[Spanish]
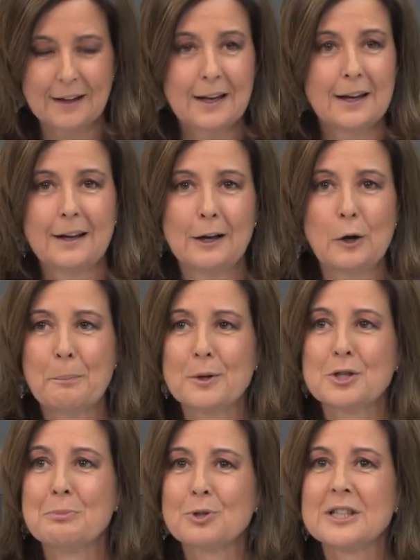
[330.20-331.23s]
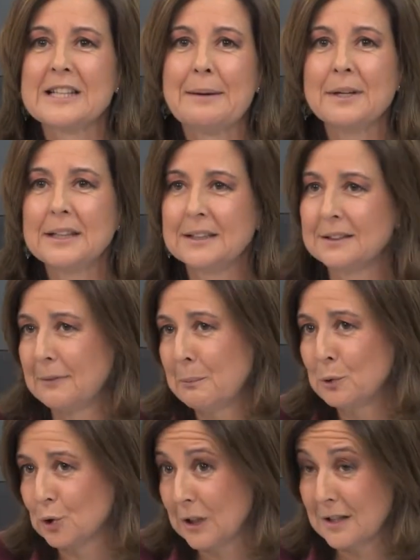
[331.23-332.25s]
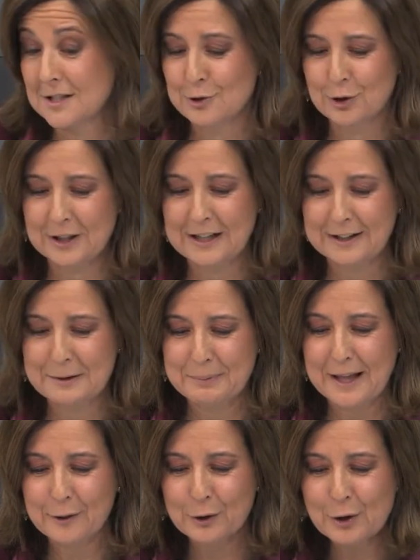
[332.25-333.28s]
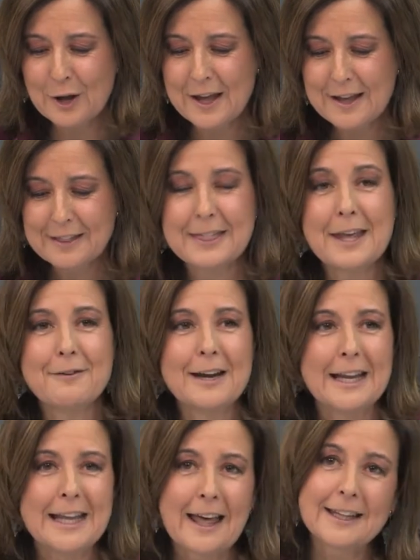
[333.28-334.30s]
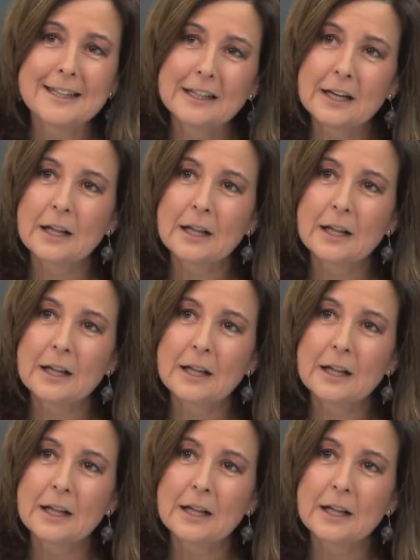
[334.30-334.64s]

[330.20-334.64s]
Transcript: eh, los próximos exámenes. Vamos, que el señor Díaz de Prado debería de tener